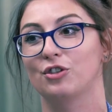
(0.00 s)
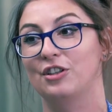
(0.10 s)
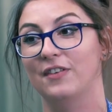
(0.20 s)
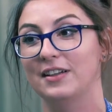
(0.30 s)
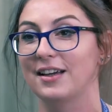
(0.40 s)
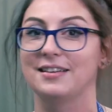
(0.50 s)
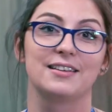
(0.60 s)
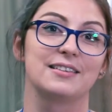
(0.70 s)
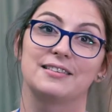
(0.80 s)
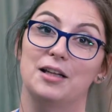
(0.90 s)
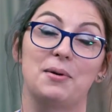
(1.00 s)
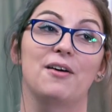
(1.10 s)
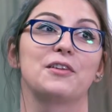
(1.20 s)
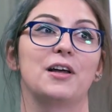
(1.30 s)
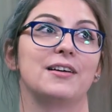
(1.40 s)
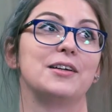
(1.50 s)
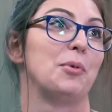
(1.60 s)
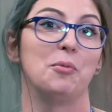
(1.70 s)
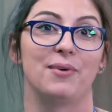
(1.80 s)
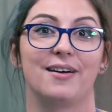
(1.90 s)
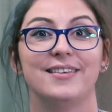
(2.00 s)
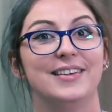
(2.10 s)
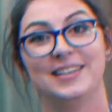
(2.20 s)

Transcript: oczekiwania, jest naprawdę bomba.